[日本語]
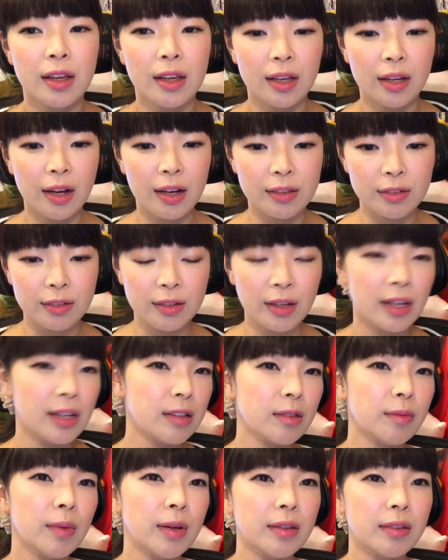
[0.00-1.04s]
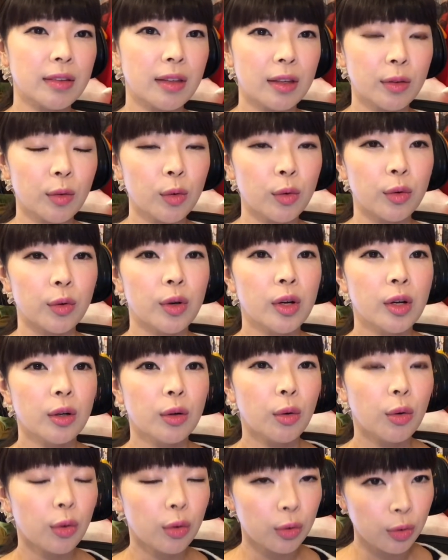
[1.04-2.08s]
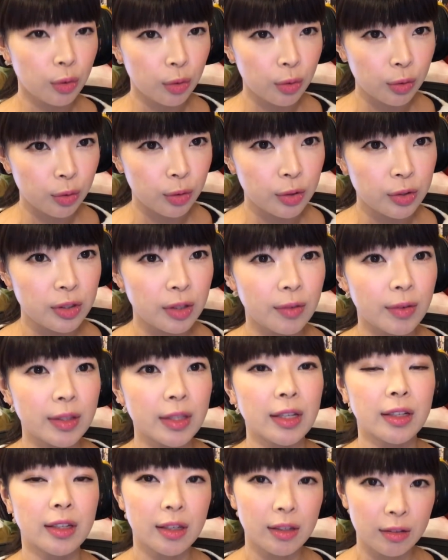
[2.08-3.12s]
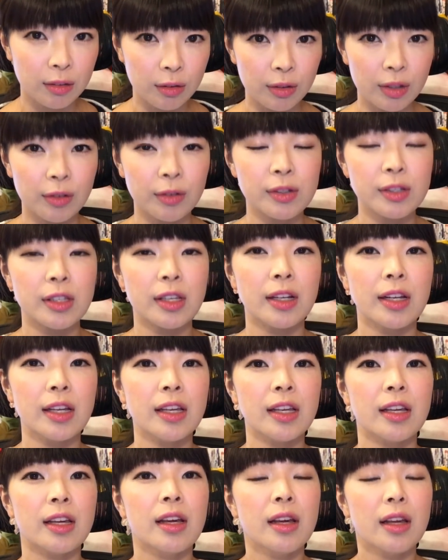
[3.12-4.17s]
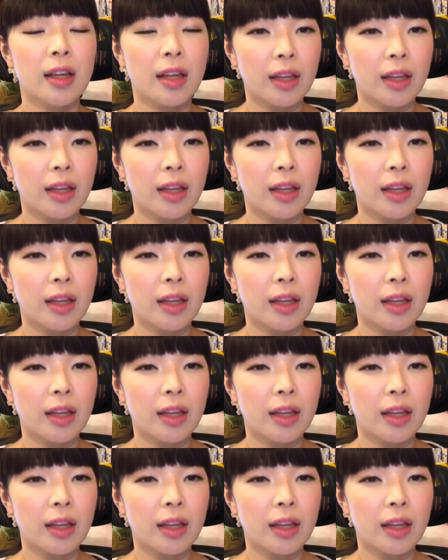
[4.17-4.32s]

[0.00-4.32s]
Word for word: えー、割愛しますけど行動としてはね筋トレをしたり、